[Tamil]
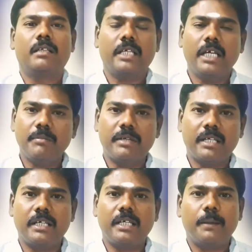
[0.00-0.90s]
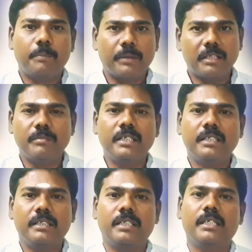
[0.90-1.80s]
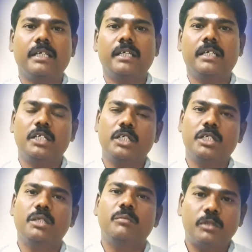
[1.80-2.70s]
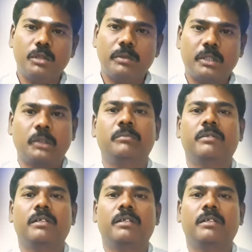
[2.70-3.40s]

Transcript: தேய்வரை பிரதமை திதி இன்று முழுவதும்